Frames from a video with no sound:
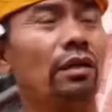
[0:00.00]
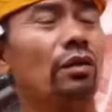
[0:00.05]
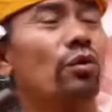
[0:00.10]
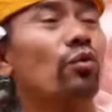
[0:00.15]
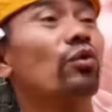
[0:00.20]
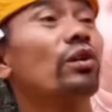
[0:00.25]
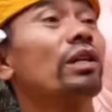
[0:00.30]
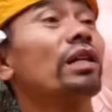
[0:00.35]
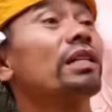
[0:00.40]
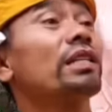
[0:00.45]

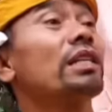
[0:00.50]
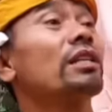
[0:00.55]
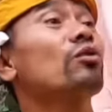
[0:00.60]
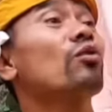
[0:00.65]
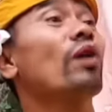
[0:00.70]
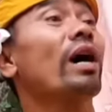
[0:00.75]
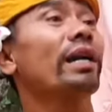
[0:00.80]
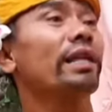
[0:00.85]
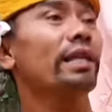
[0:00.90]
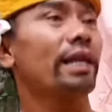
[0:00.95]
Muda sing
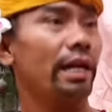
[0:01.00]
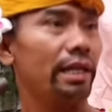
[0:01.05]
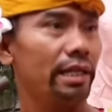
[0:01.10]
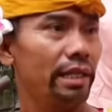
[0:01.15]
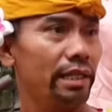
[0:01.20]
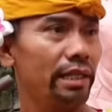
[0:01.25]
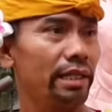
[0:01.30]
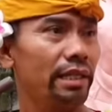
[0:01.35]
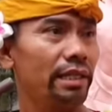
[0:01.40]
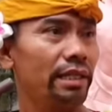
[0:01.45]
juari
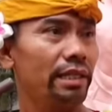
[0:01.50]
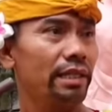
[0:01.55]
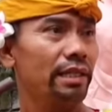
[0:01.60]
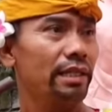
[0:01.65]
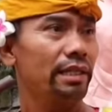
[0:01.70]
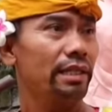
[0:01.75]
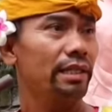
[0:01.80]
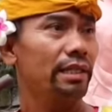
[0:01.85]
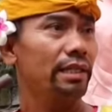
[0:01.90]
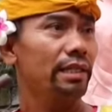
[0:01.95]
di
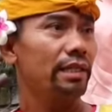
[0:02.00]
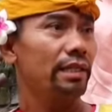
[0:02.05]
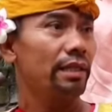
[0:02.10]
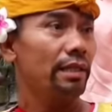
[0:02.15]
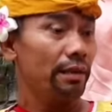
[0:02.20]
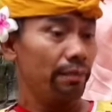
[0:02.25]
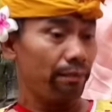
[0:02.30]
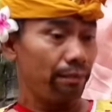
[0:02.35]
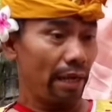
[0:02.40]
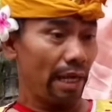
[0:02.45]

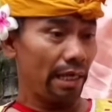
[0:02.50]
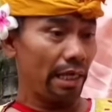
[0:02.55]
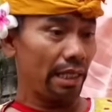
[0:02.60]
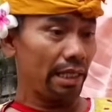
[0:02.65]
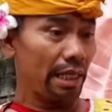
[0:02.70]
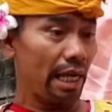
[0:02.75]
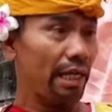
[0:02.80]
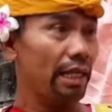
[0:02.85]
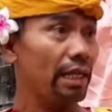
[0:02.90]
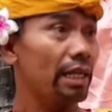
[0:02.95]
Pak Yas
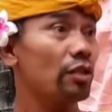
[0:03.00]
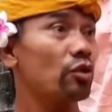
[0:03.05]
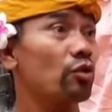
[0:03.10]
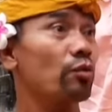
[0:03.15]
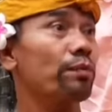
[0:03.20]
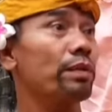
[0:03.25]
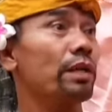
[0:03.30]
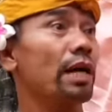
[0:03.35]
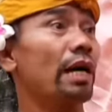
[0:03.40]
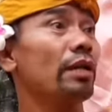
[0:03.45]
adi
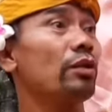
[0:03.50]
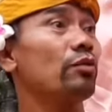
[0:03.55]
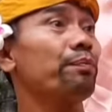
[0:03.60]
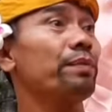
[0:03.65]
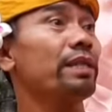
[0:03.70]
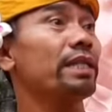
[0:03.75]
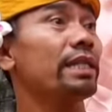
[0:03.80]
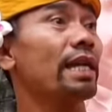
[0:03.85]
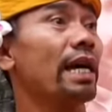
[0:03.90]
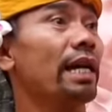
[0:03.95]
subuh ayu
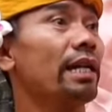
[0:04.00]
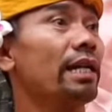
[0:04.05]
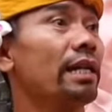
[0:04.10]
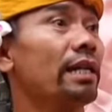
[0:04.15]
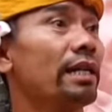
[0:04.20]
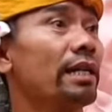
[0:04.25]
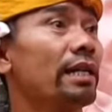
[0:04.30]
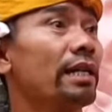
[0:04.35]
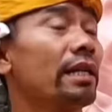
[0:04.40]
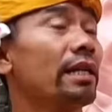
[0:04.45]
pisang
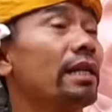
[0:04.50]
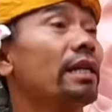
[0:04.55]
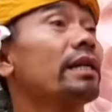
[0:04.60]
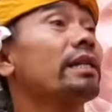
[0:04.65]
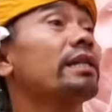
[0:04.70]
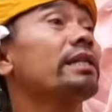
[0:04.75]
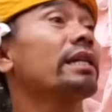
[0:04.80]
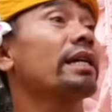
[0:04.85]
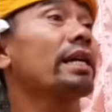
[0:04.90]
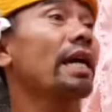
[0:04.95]

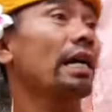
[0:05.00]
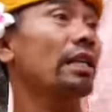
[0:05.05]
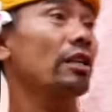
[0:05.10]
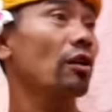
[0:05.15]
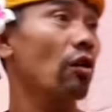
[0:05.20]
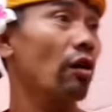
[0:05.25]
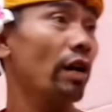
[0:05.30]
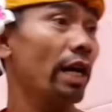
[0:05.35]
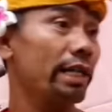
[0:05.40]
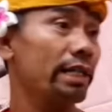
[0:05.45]
Jegeng
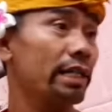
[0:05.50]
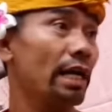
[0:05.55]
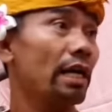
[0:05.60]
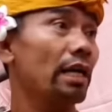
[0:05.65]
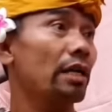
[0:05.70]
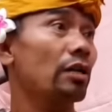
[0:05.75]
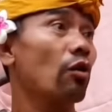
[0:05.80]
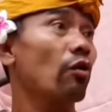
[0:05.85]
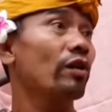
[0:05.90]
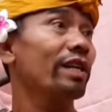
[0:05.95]
nyelolet cari
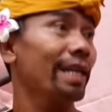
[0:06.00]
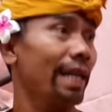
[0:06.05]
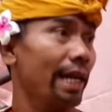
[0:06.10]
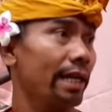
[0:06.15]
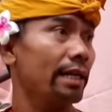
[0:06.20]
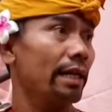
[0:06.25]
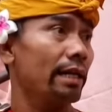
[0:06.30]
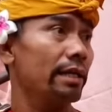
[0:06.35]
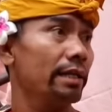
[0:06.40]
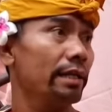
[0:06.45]
toilet
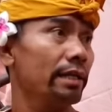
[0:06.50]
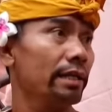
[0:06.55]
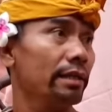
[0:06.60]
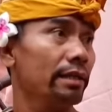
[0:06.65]
tadi.